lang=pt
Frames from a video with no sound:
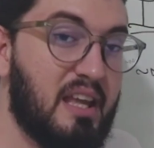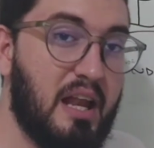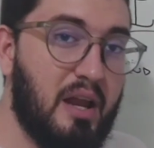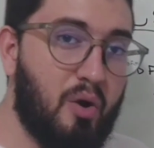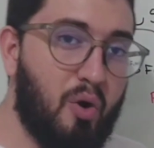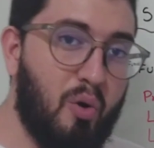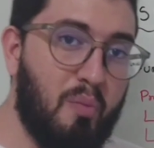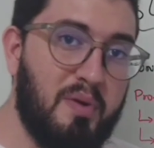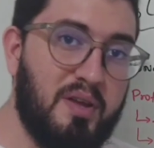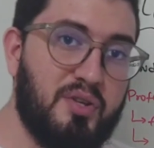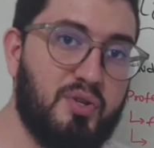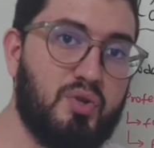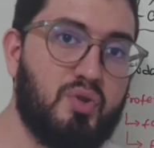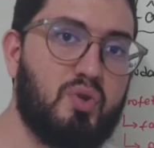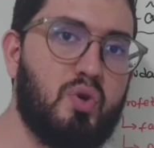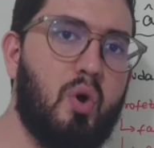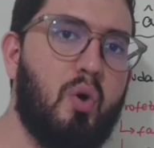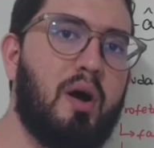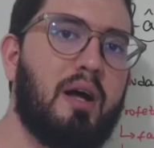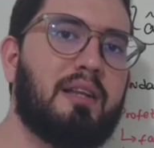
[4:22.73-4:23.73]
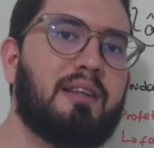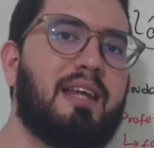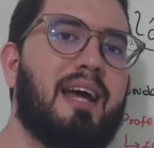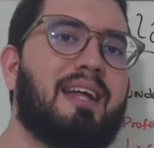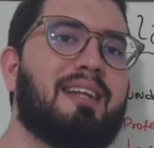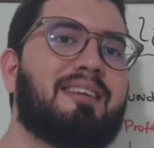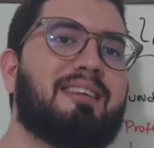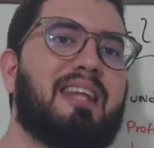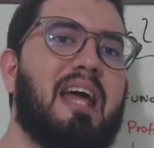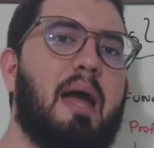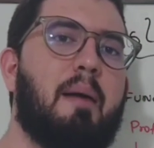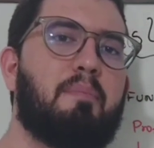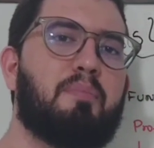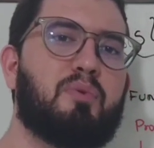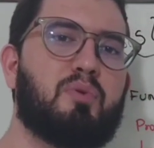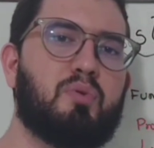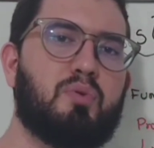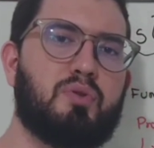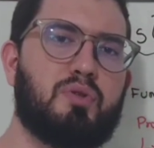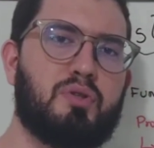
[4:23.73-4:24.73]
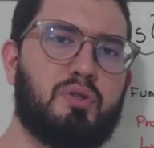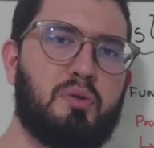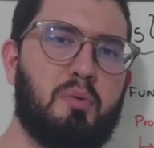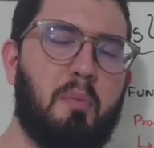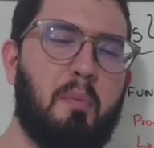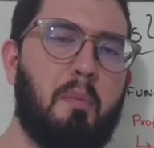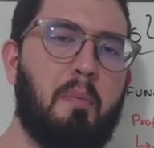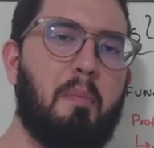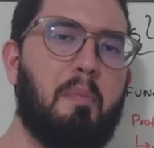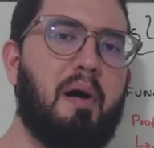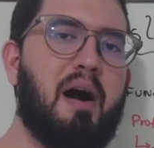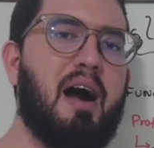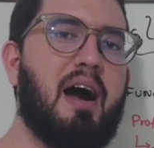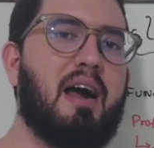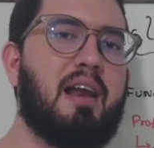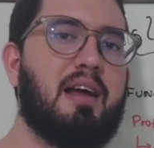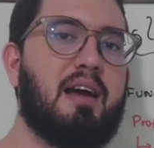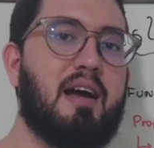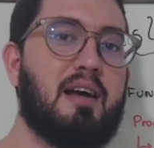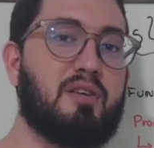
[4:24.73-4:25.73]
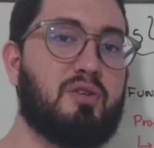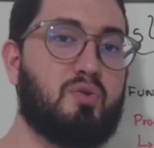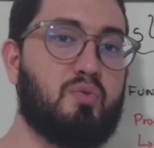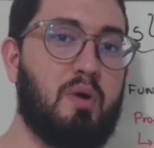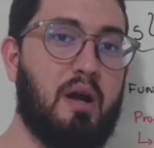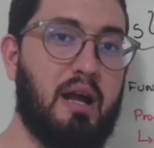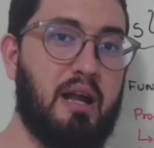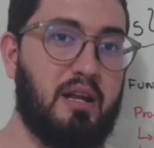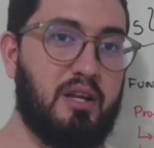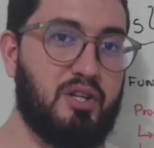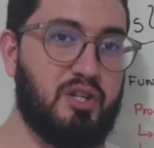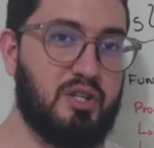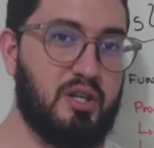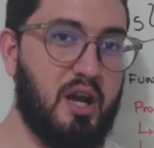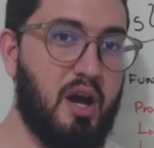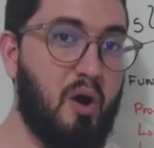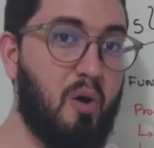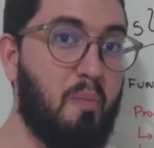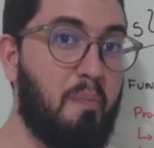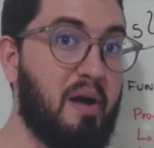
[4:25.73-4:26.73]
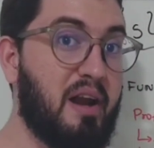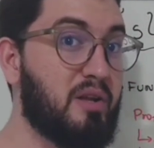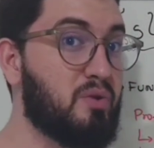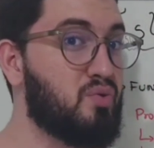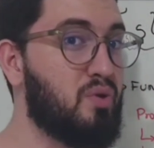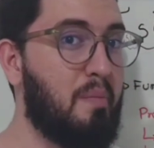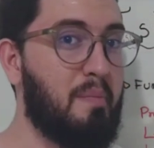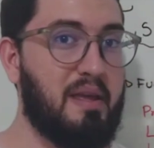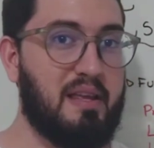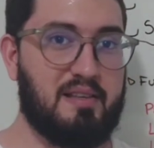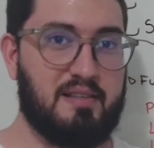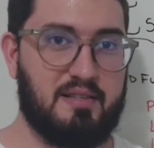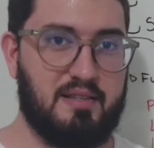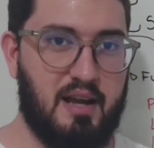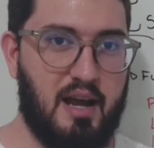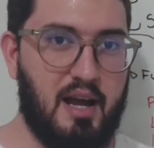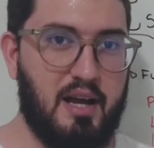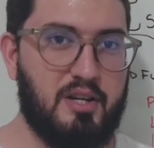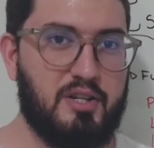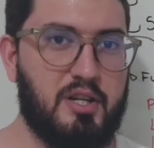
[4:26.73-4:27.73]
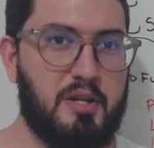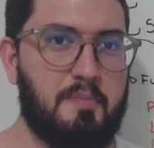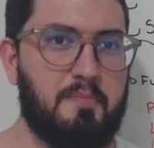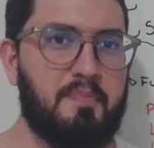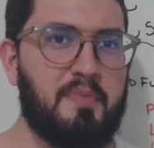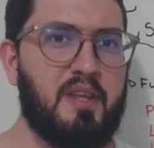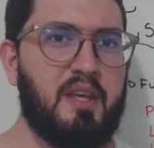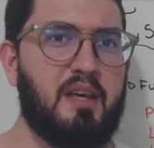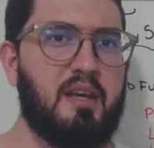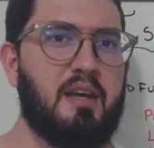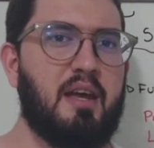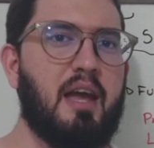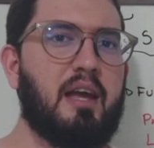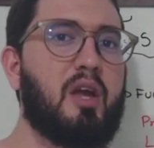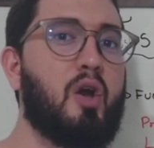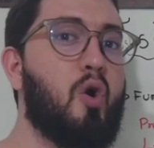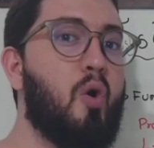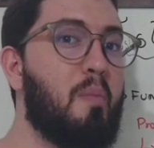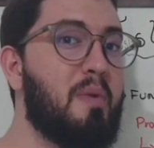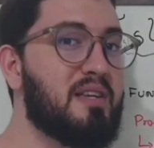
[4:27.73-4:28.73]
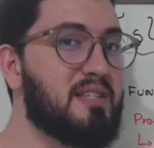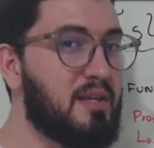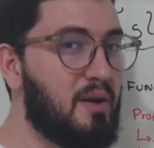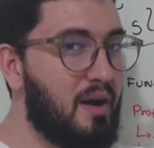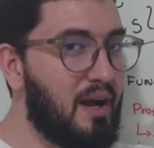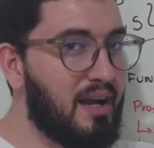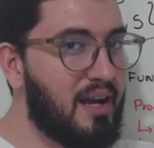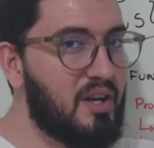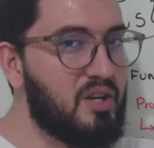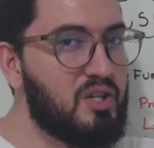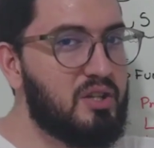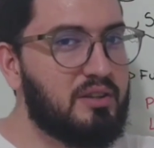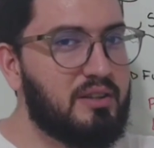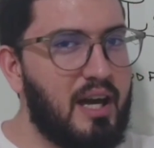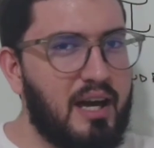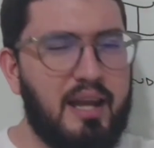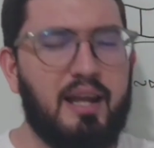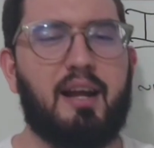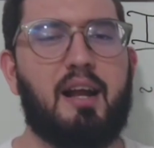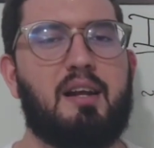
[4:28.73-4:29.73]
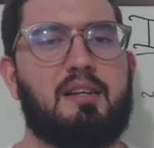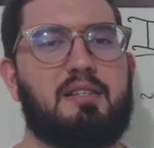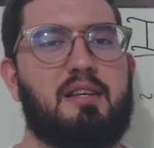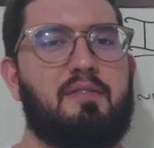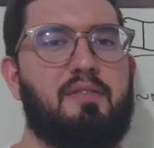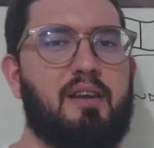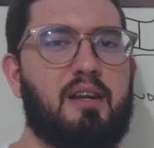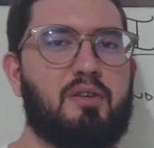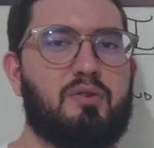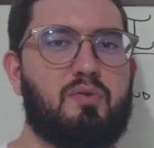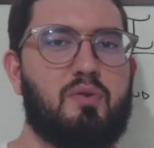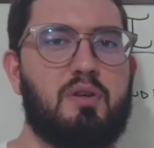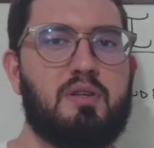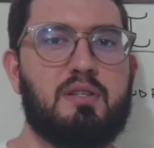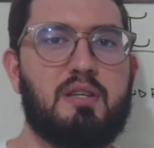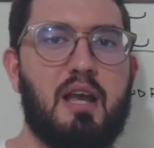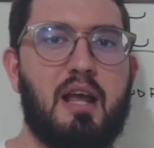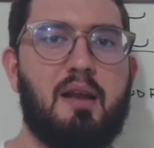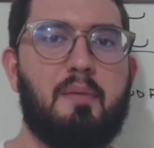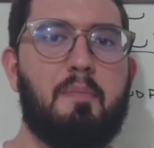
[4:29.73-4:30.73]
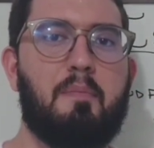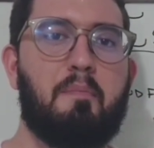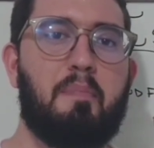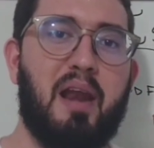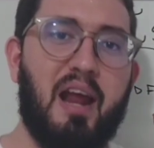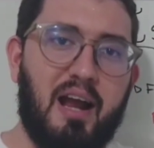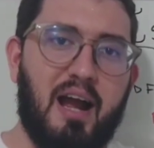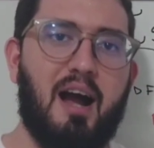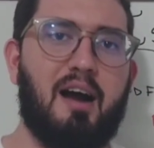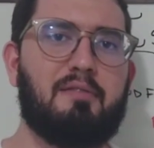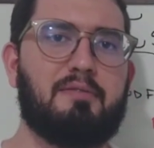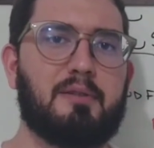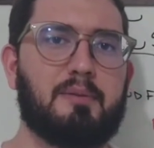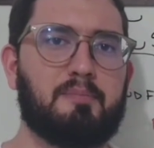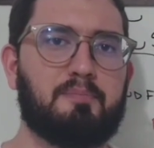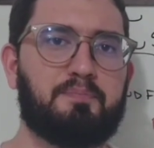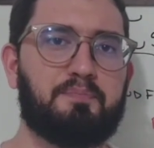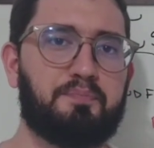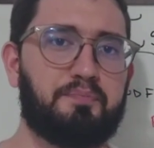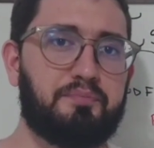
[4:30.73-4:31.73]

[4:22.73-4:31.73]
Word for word: e ele começou a ter adeptos para a sua religião, para a sua mensagem, é que começaram a acreditar naquelas revelações que ele pregava.